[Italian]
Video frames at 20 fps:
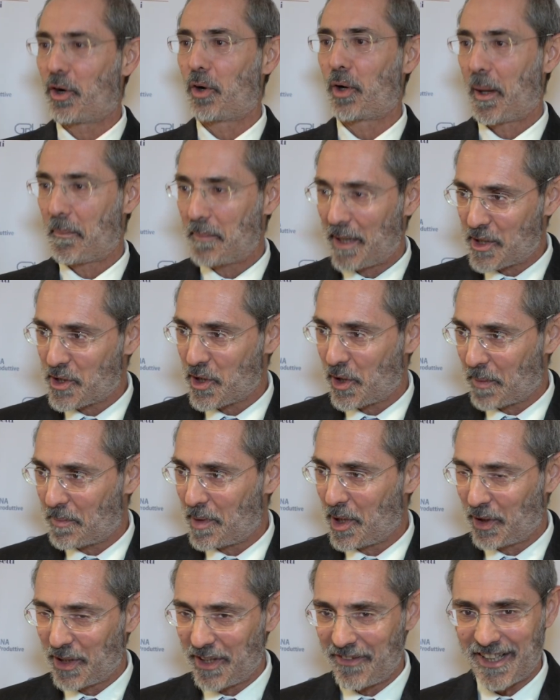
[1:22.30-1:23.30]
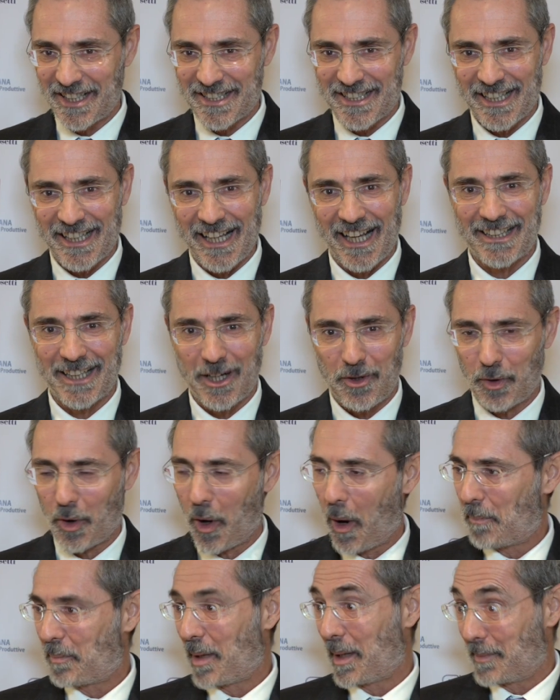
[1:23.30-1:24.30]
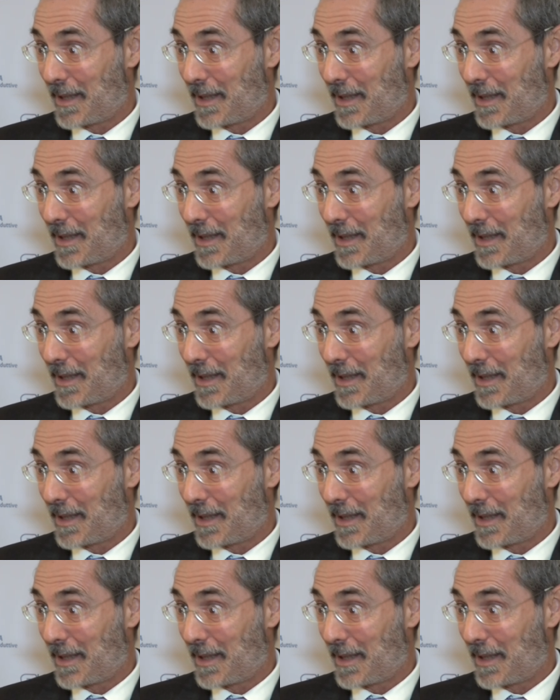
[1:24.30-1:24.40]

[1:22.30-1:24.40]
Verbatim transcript: con la maggior biodiversità d'Europa è